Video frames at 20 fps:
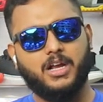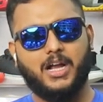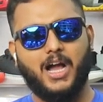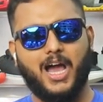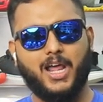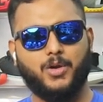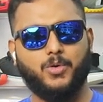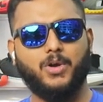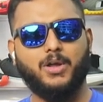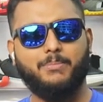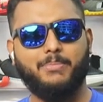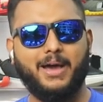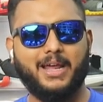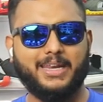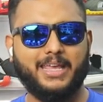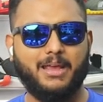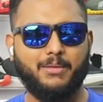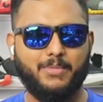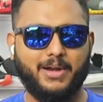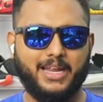கார் கூட
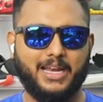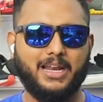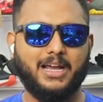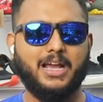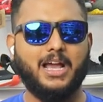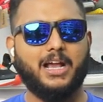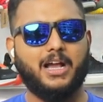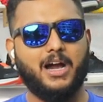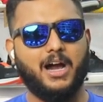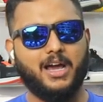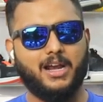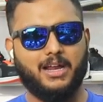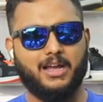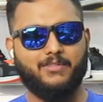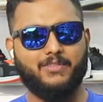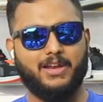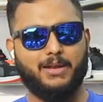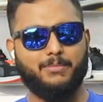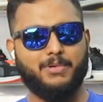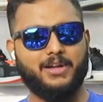பார்க்கிங் பண்ணிக்கலாங்க கார்
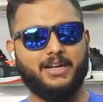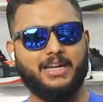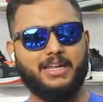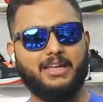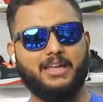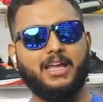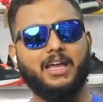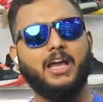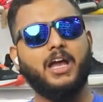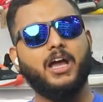அவைலபிலிட்டி